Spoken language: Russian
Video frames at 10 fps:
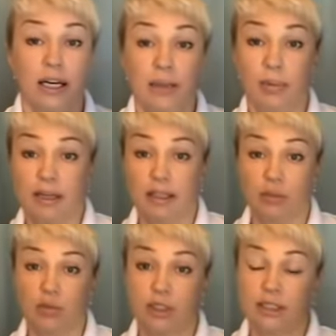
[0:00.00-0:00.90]
Поэтому,
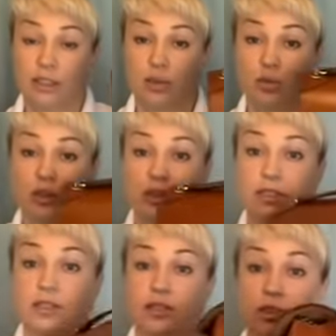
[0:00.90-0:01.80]
если кто-то
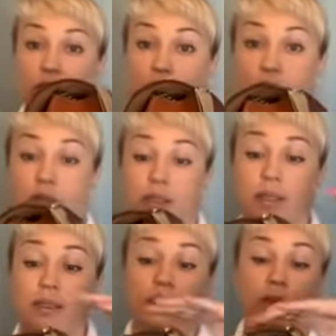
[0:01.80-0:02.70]
заинтересуется,
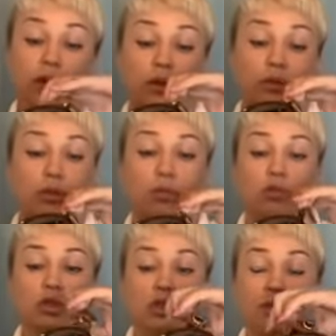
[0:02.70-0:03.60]
то
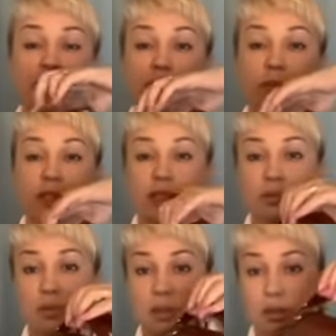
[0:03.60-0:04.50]
можете мне написать.
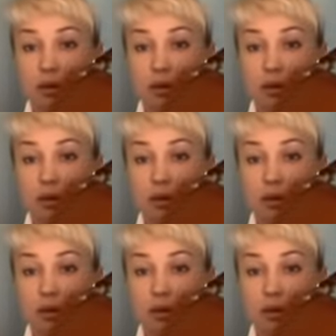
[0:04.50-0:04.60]
Мы